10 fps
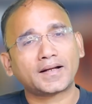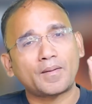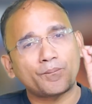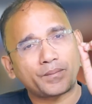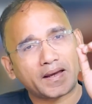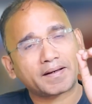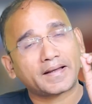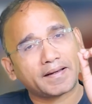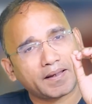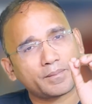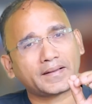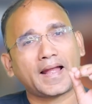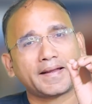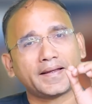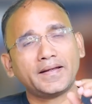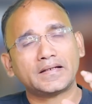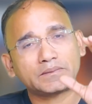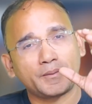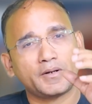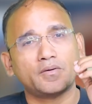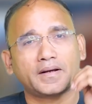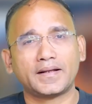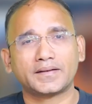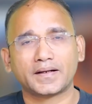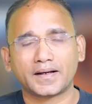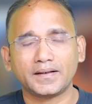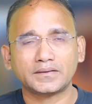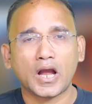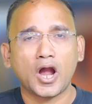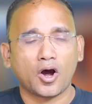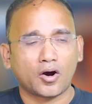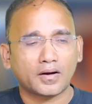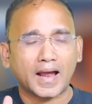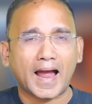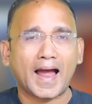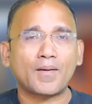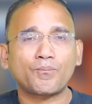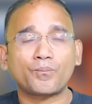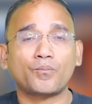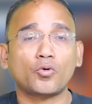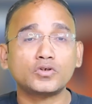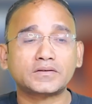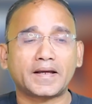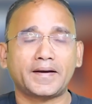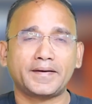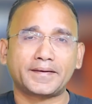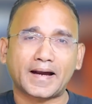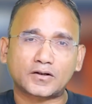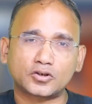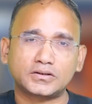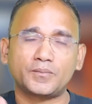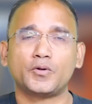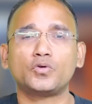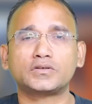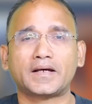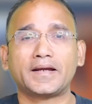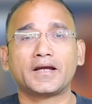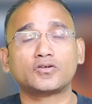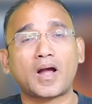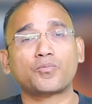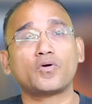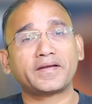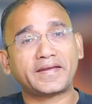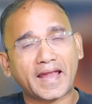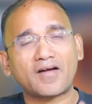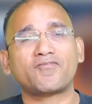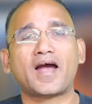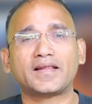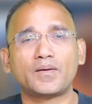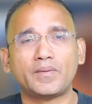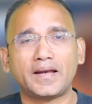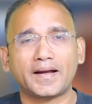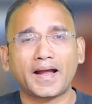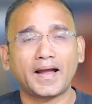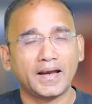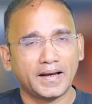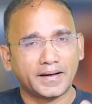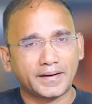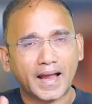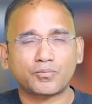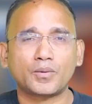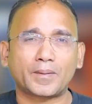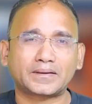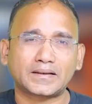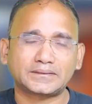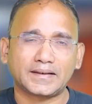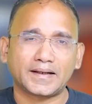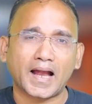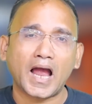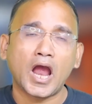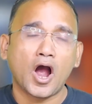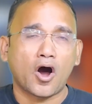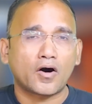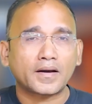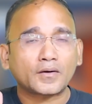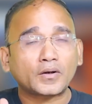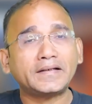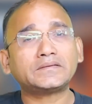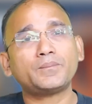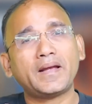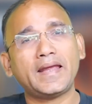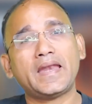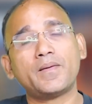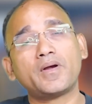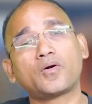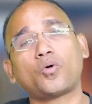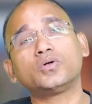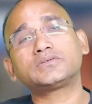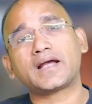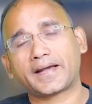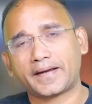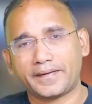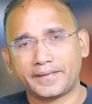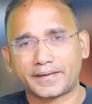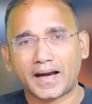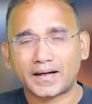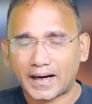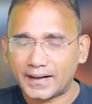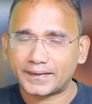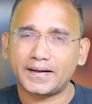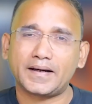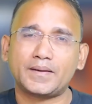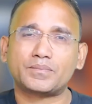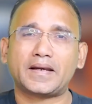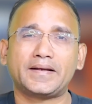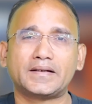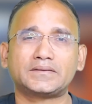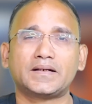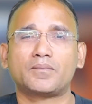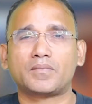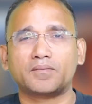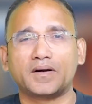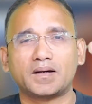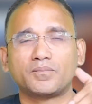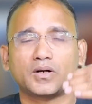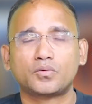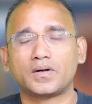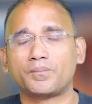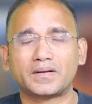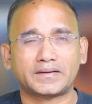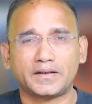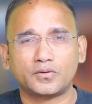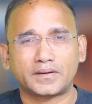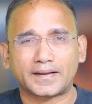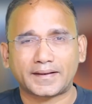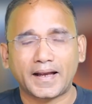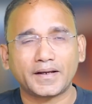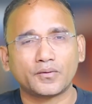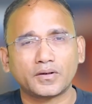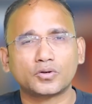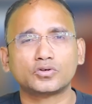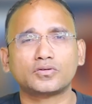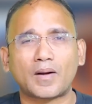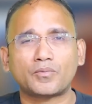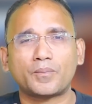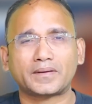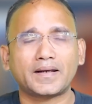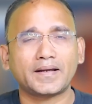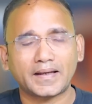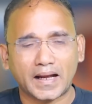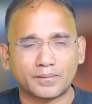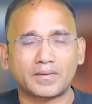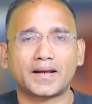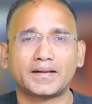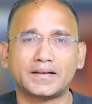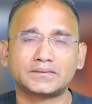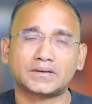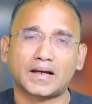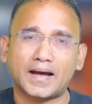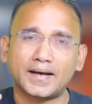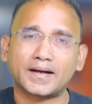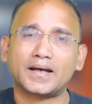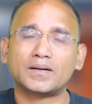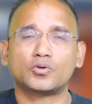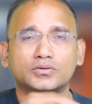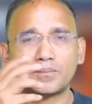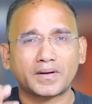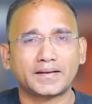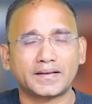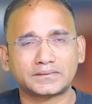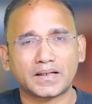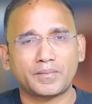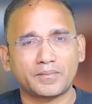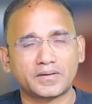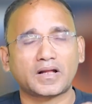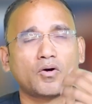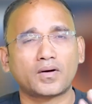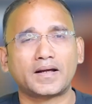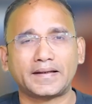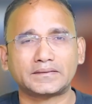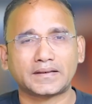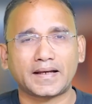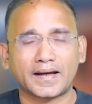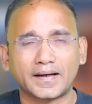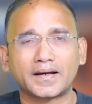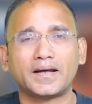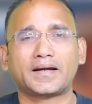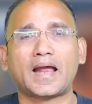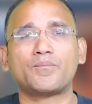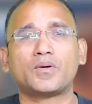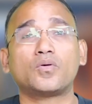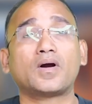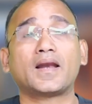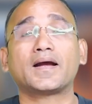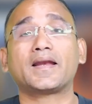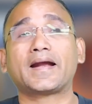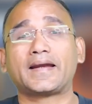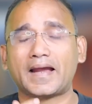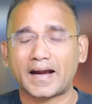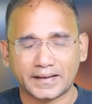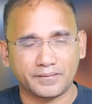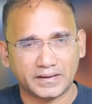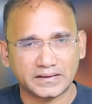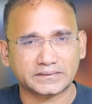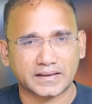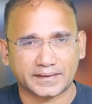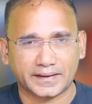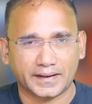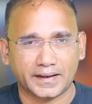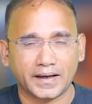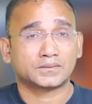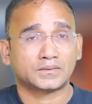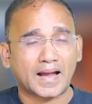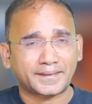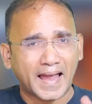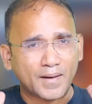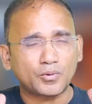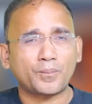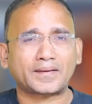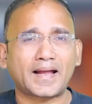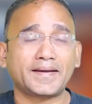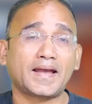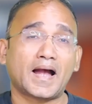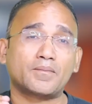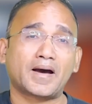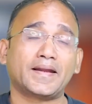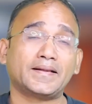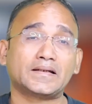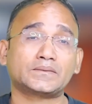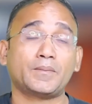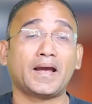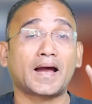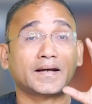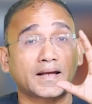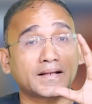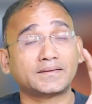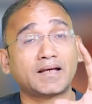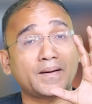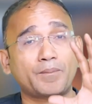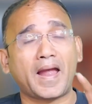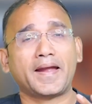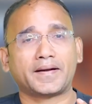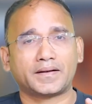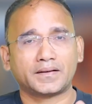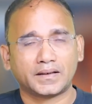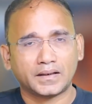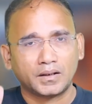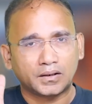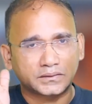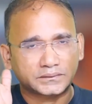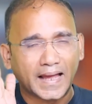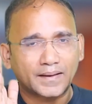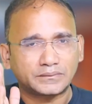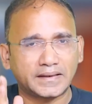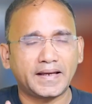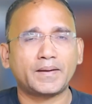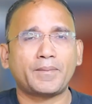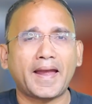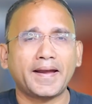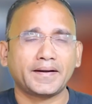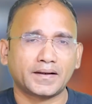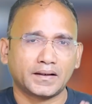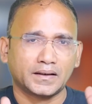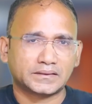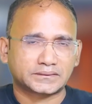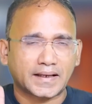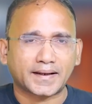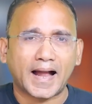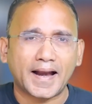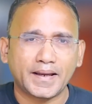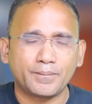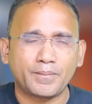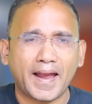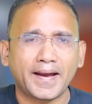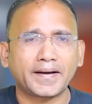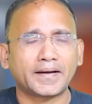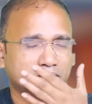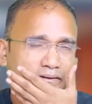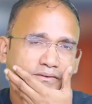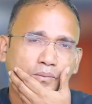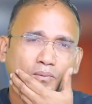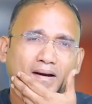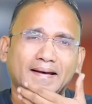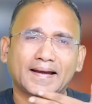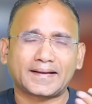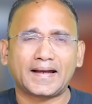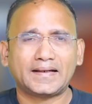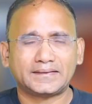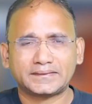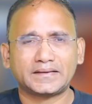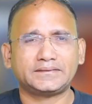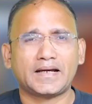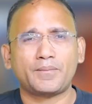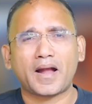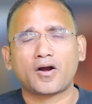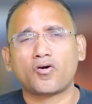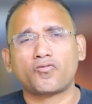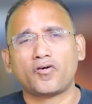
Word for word: कंपेयर करके बताएंगे इस वीडियो के अंदर का और आप उस क्रेडिट कार्ड को जब यूज करेंगे तो आपको क्या फायदा मिलेगा ये आपको पता चलेगा और किस महीने में कौन सा क्रेडिट कार्ड अल्टरनेटिव तरीके से नंबर वन नंबर टू नंबर थ्री हो जाता है क्योंकि दोस्तों आपको पता है ना कि हमारा देश अलग अलग मौसम का देश है विविधताओं का देश है अलग अलग टाइम पे लोग अलग अलग एक्टिविटीज करते हैं क्या आपको पता है कि हमारे देश में अठहत्तर बैंक सार्वजनिक बैंक सरकारी बैंक जिसको बोला जाता है जैसे स्टेट बैंक ऑफ